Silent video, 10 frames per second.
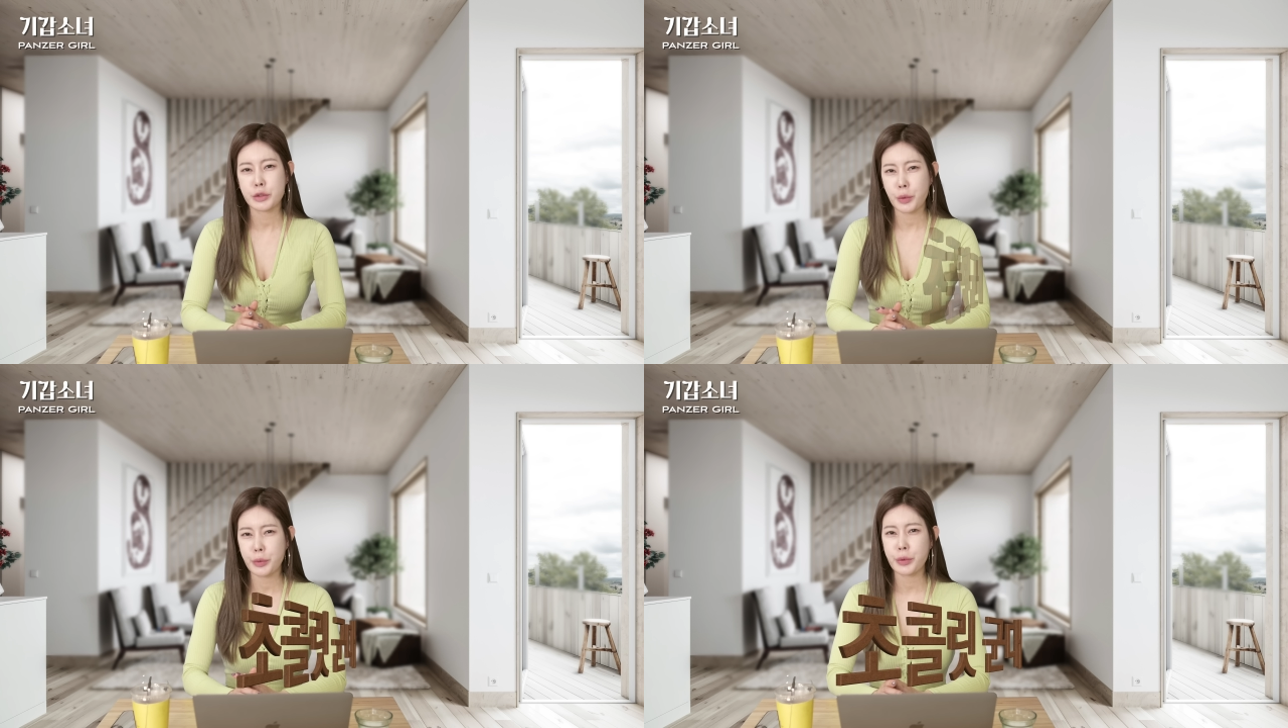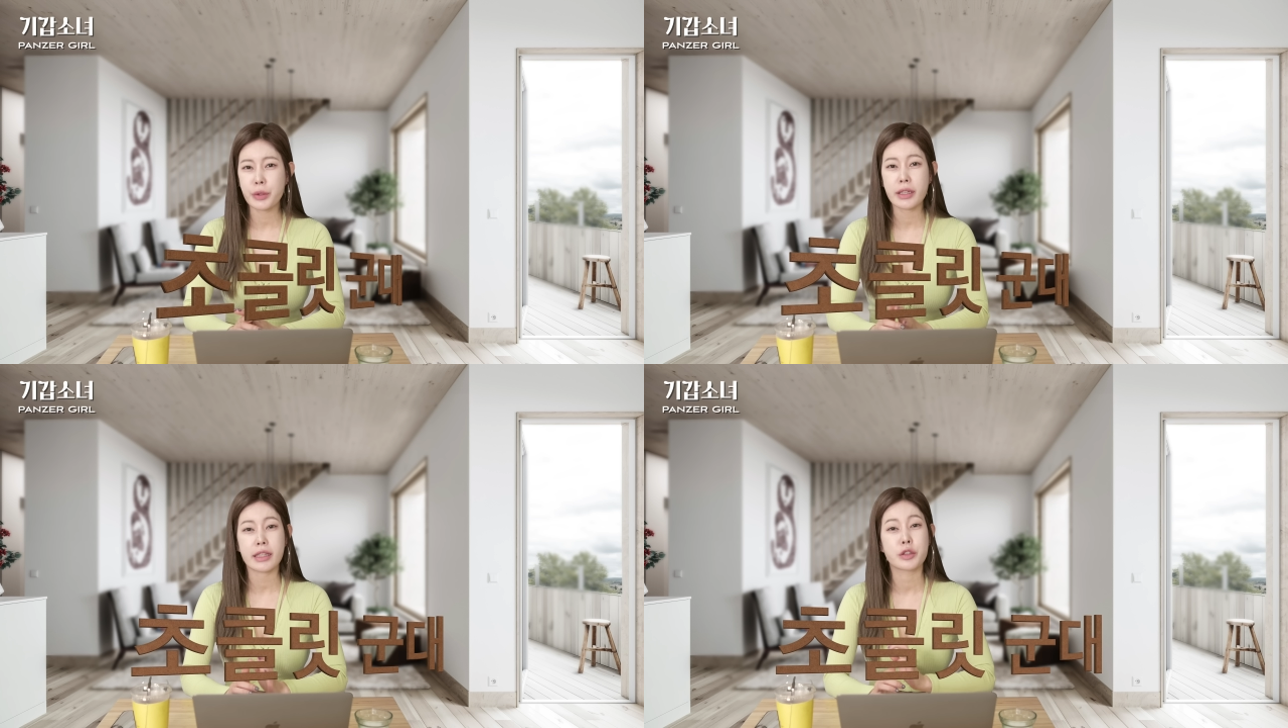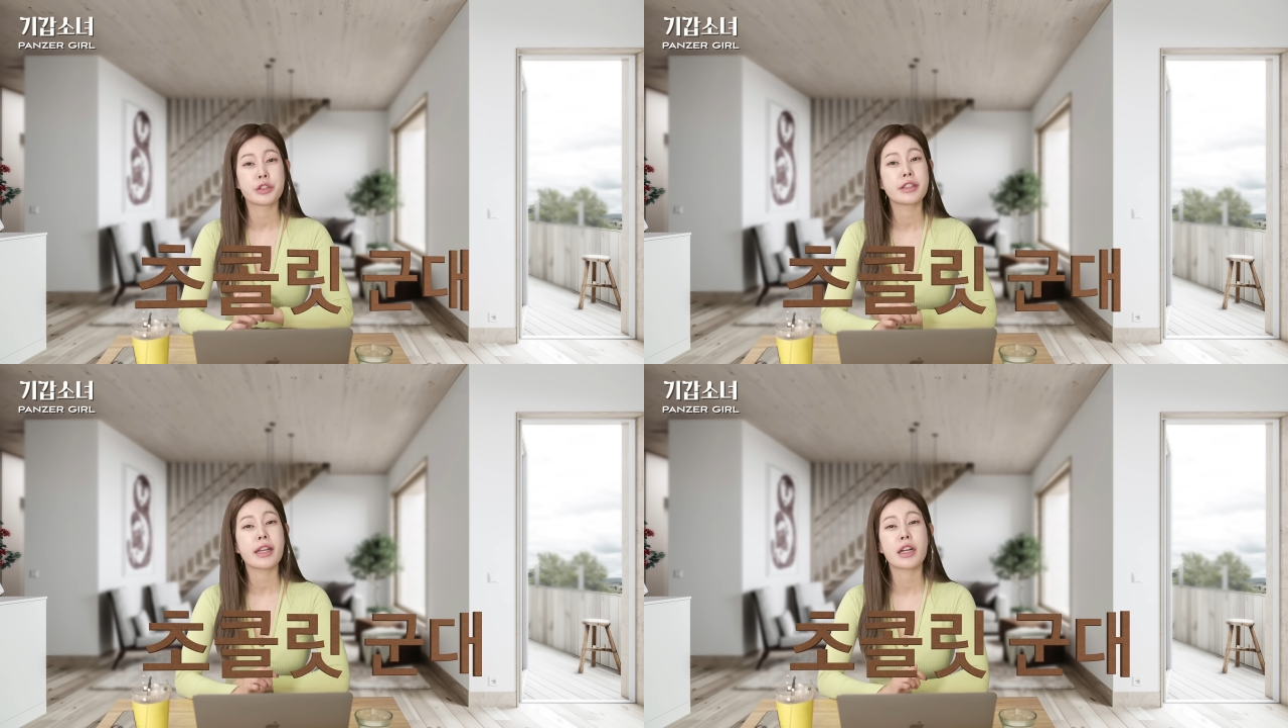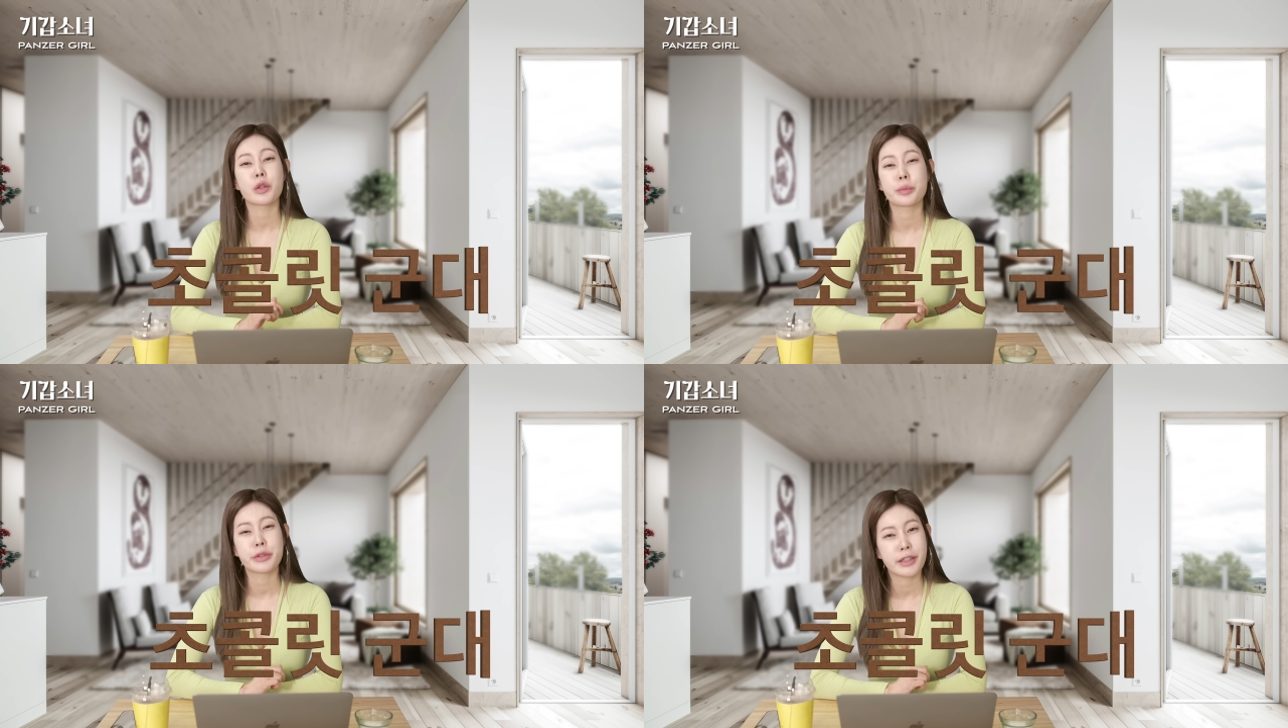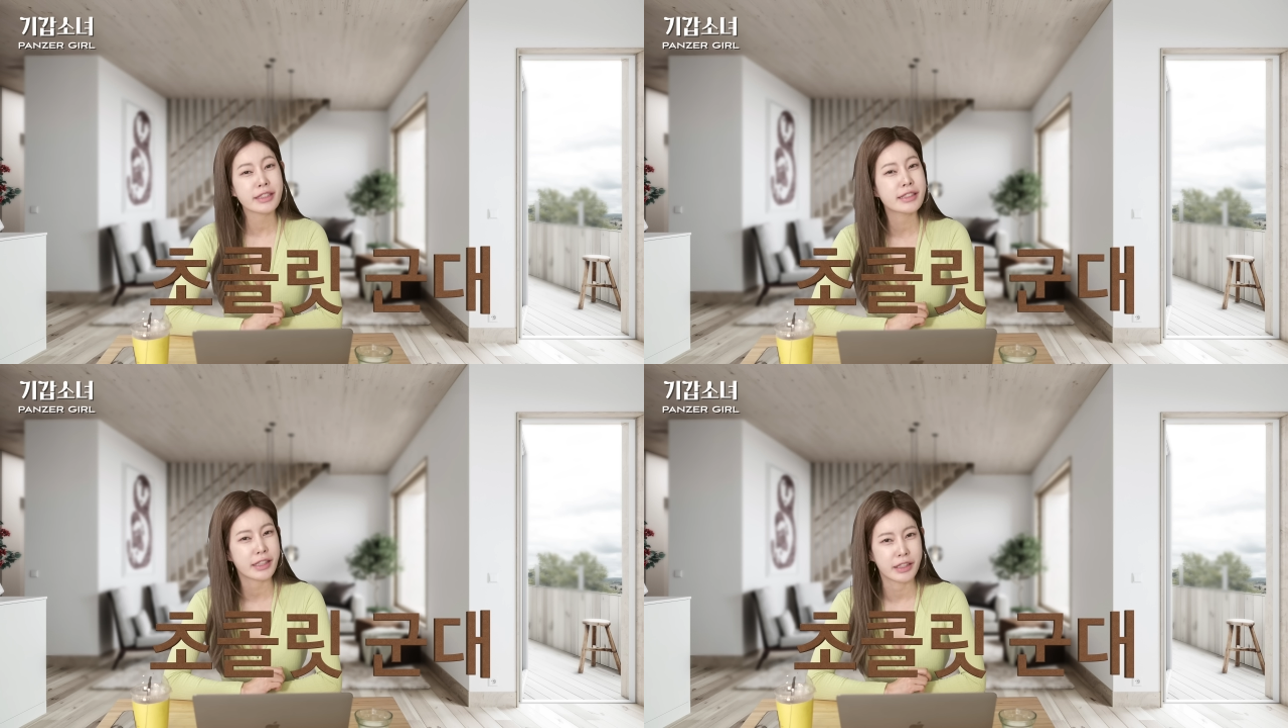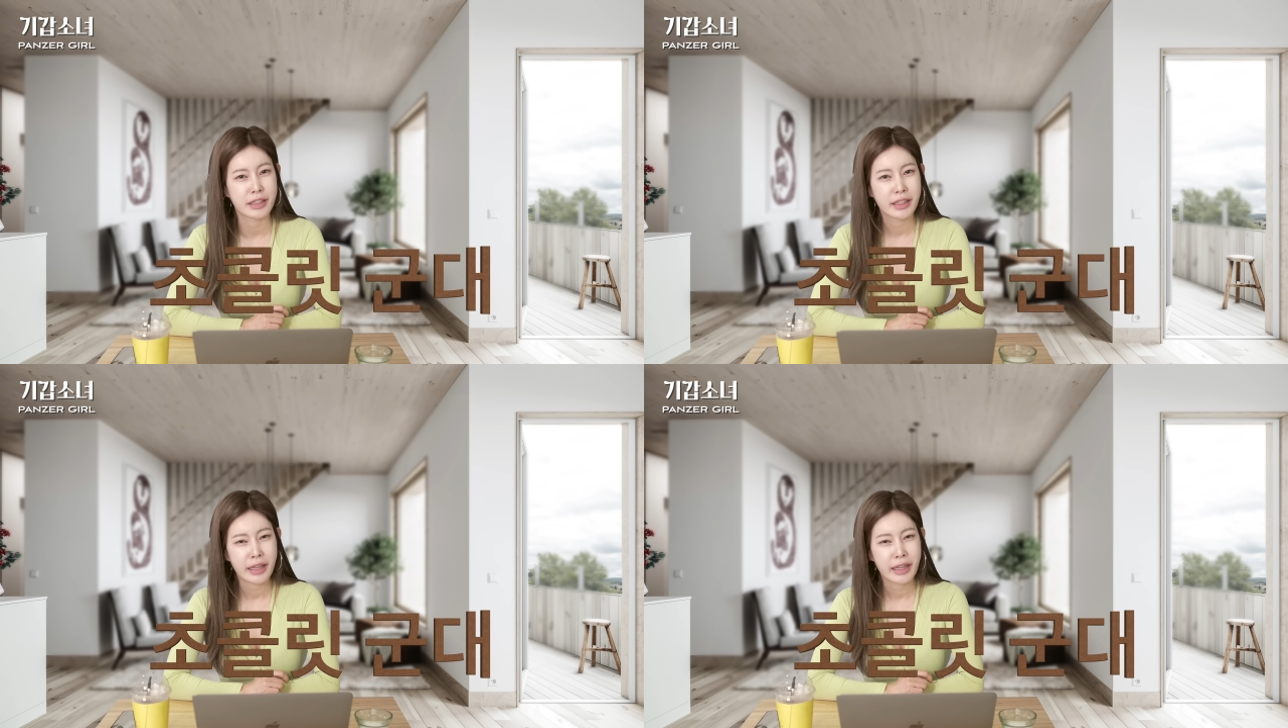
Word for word: 초콜릿 군대라고 불렀어요.